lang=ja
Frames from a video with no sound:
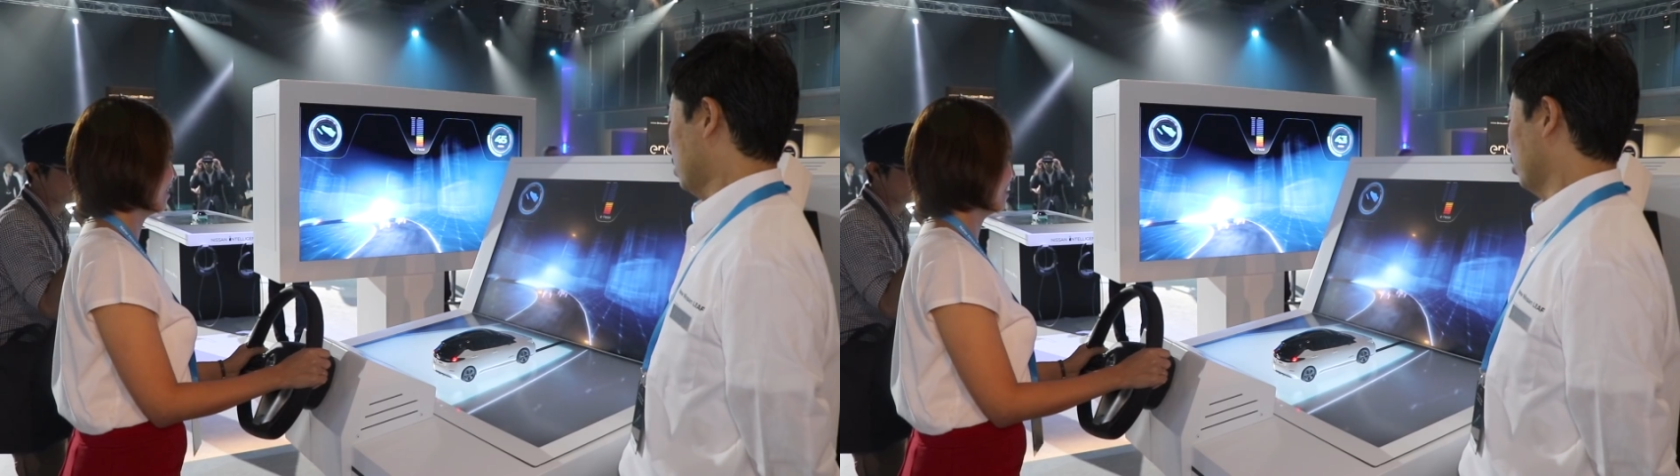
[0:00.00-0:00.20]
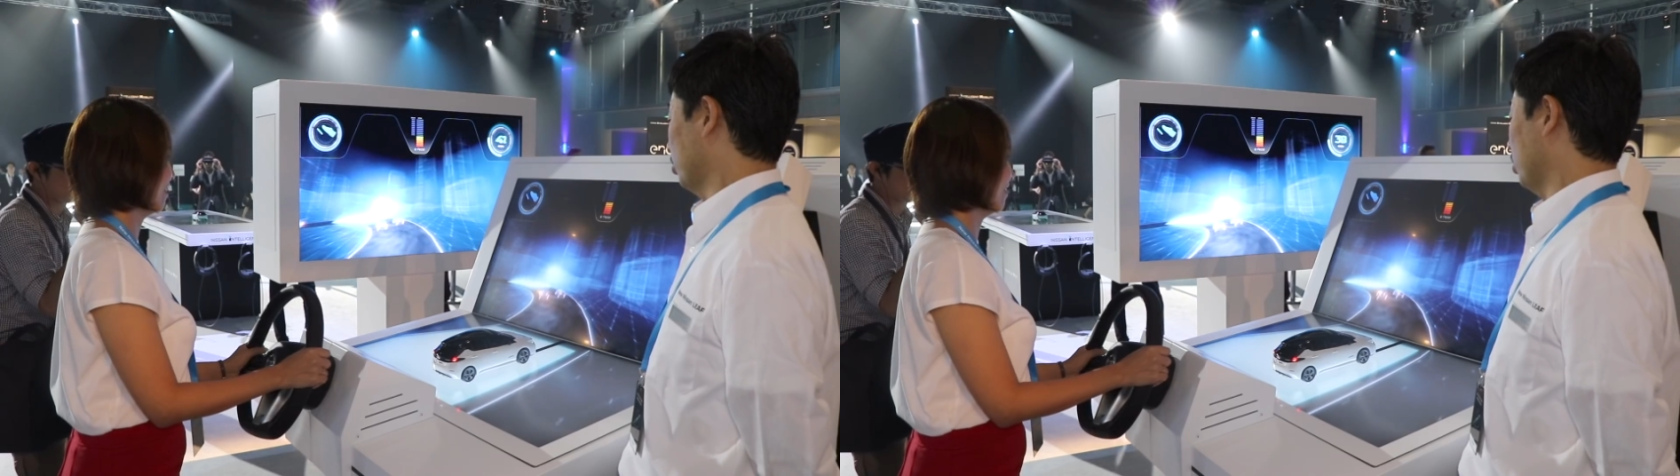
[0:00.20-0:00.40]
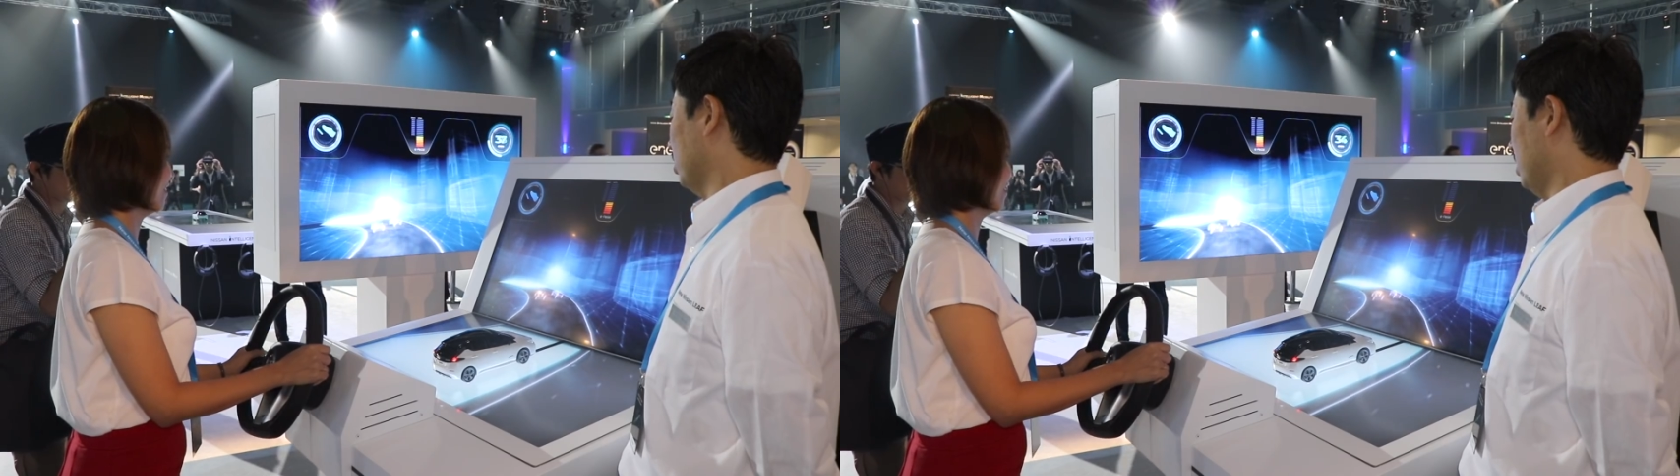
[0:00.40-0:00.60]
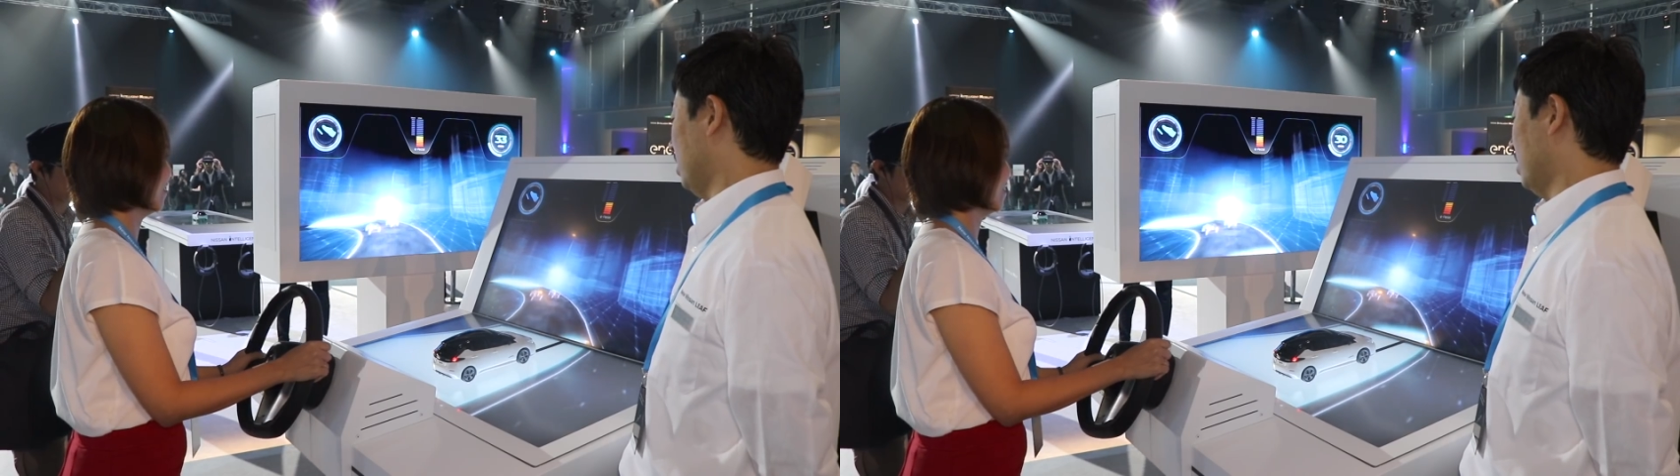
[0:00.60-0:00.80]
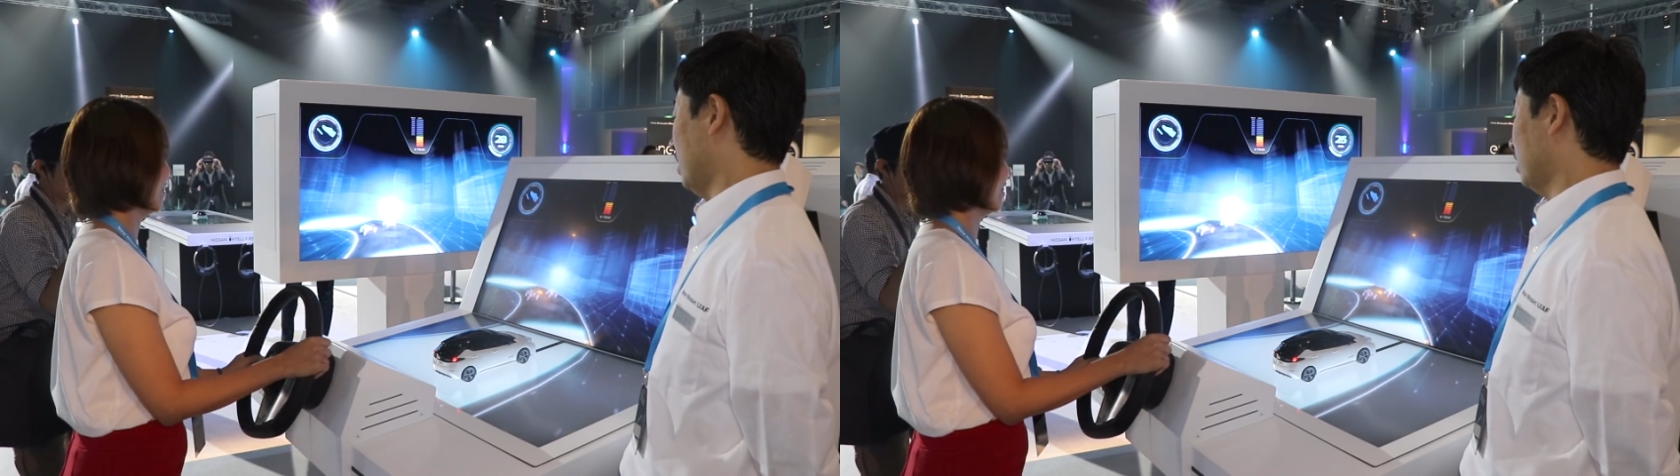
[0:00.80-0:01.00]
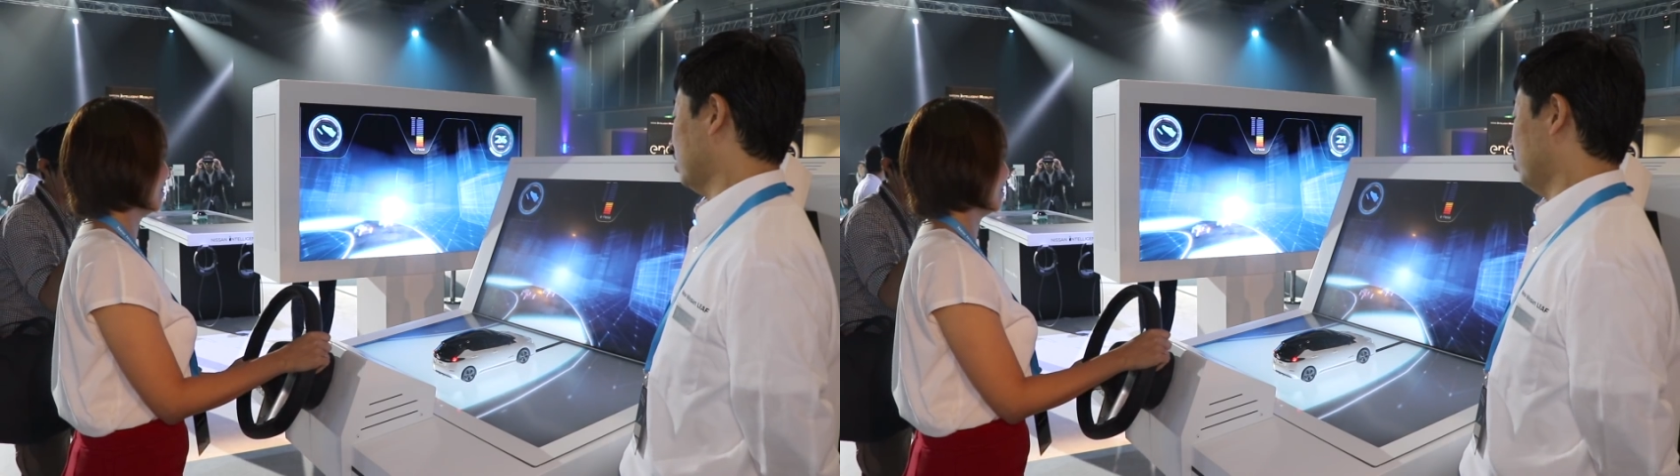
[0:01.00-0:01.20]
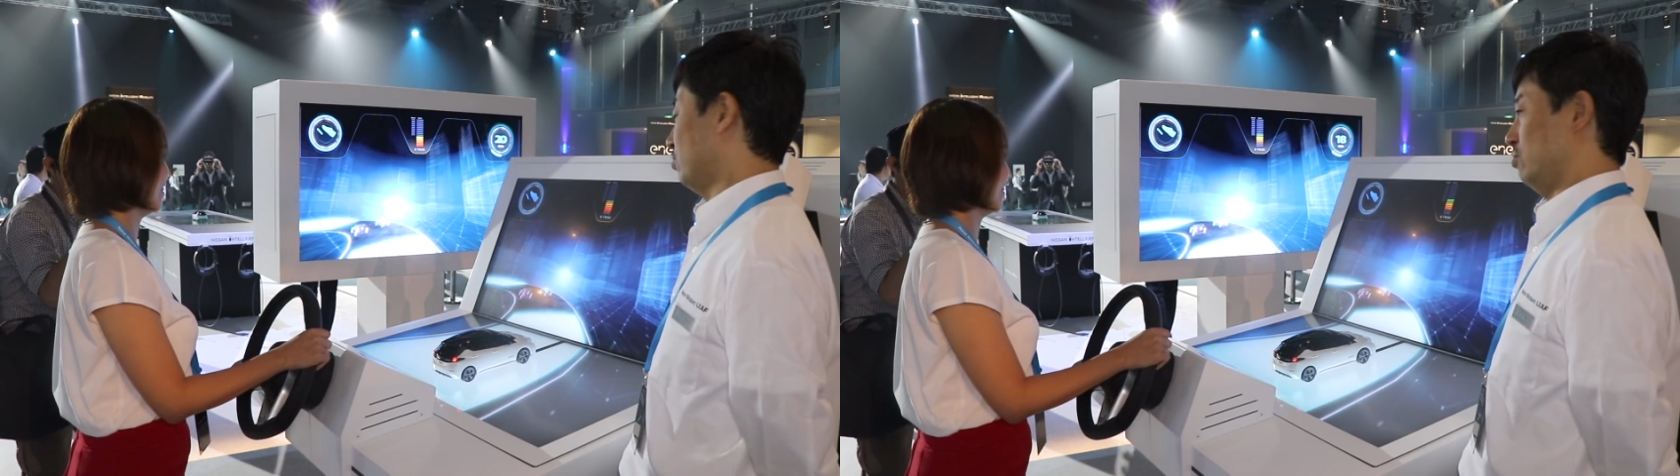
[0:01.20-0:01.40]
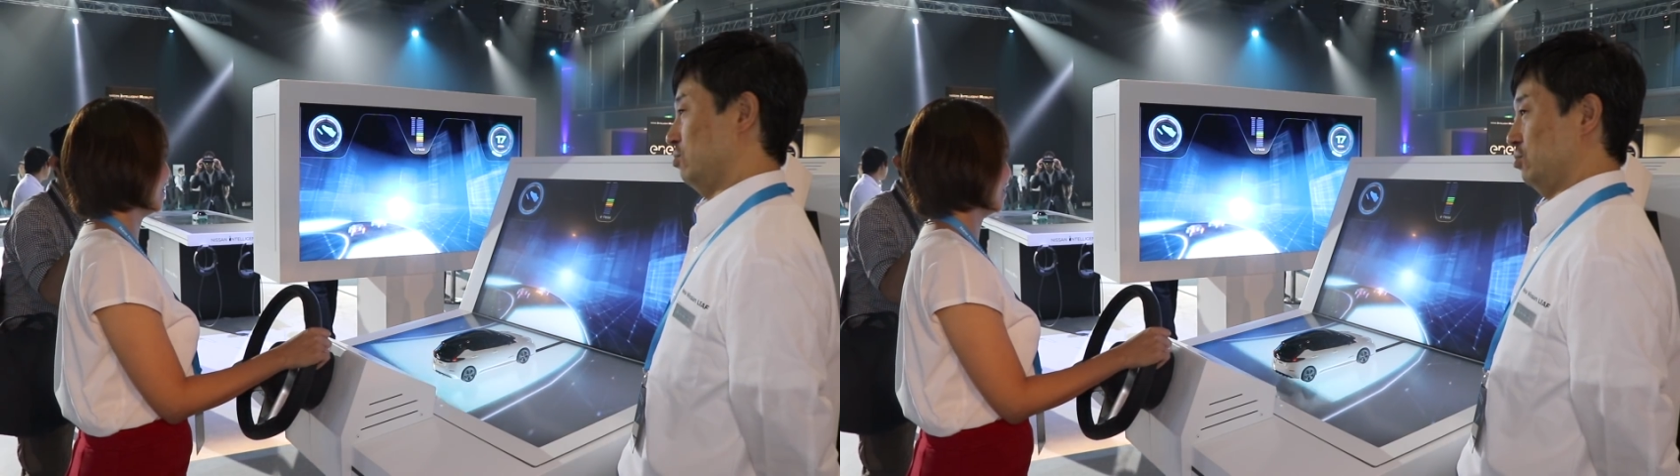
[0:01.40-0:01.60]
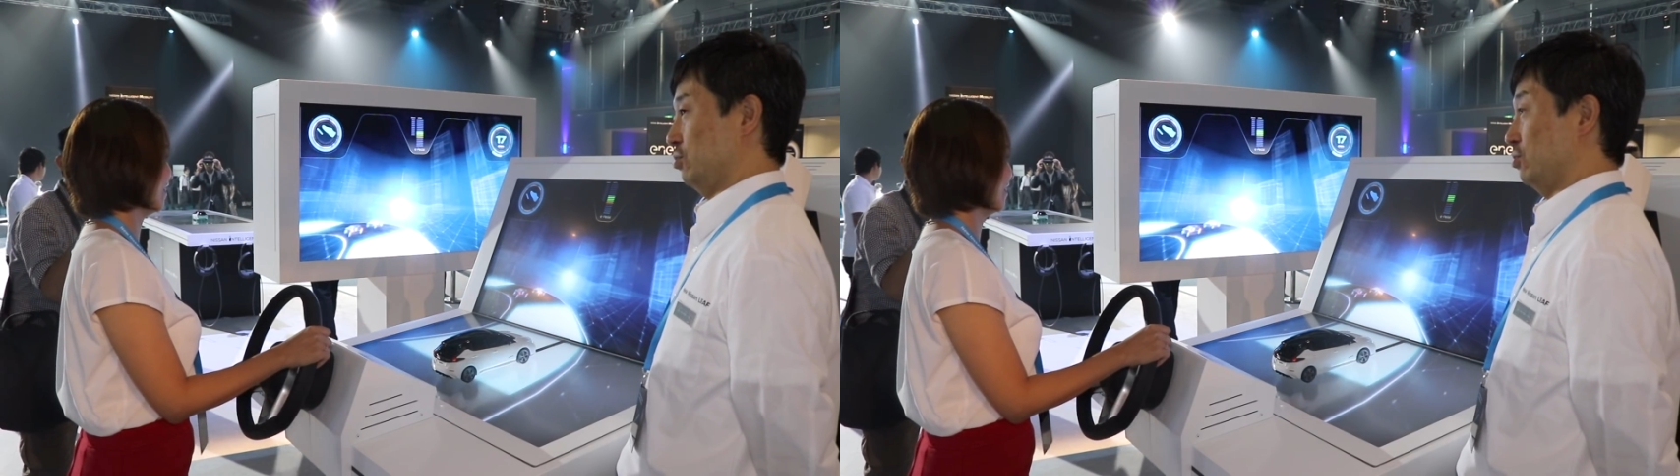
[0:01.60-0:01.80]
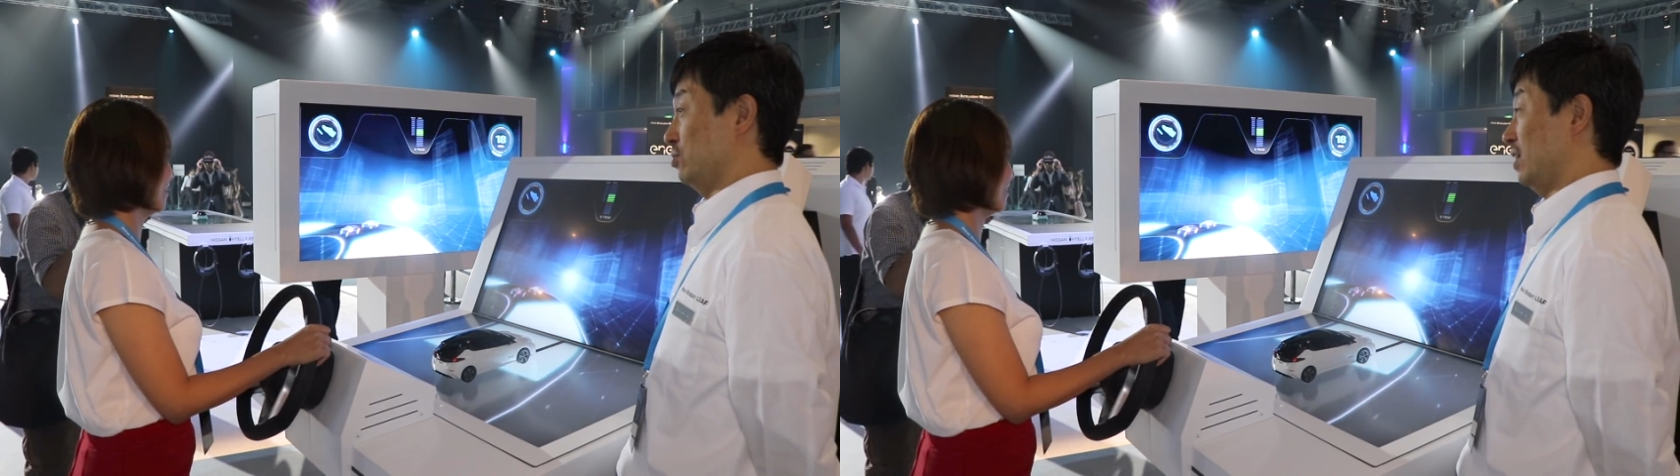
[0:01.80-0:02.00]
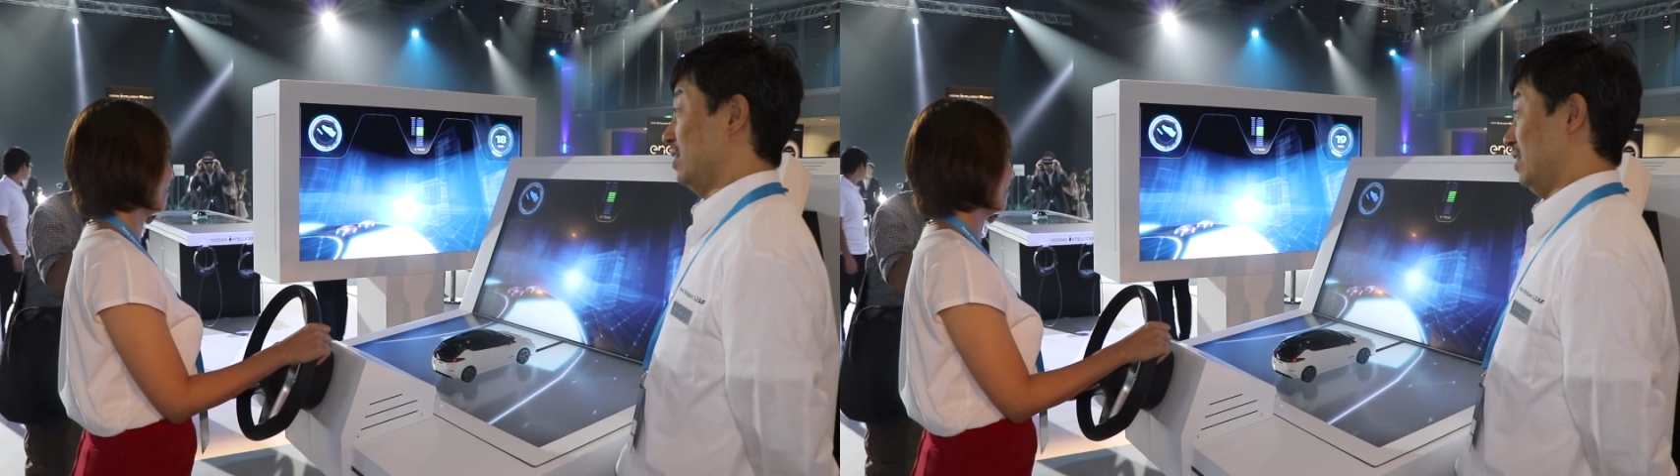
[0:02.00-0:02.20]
この時にアクセルのコントロールだけで